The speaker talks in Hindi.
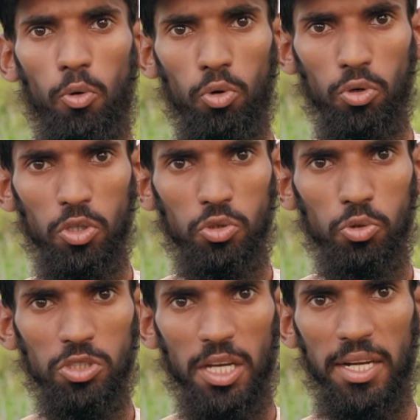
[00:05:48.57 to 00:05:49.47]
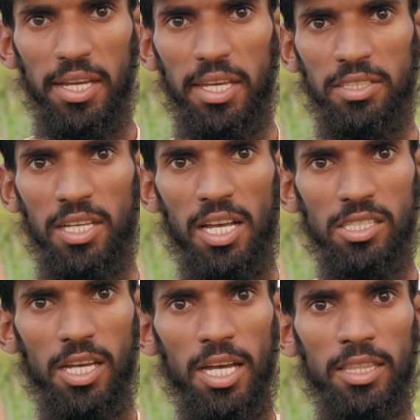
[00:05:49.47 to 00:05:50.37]
उनको यूज करने के साथ
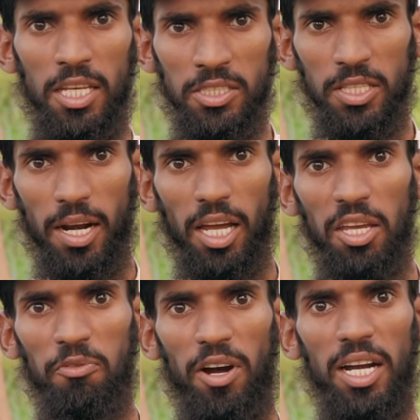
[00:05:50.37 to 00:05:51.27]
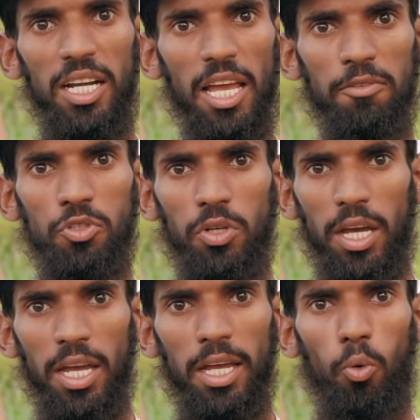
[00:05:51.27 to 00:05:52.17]
साथ इस तरह की वाइल्ड लाइफ जो है